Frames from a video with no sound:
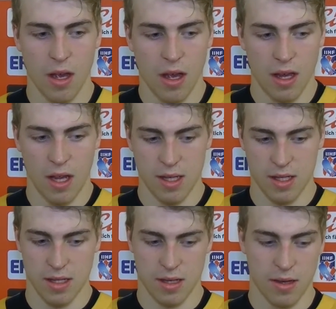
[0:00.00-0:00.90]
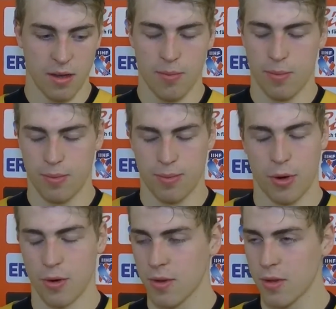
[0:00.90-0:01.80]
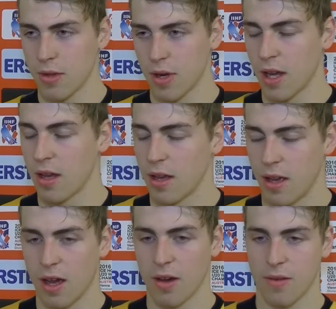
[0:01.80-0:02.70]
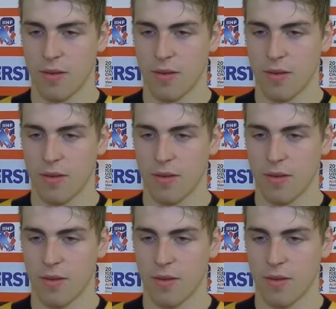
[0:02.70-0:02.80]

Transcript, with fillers: riesen Punkt oder ja,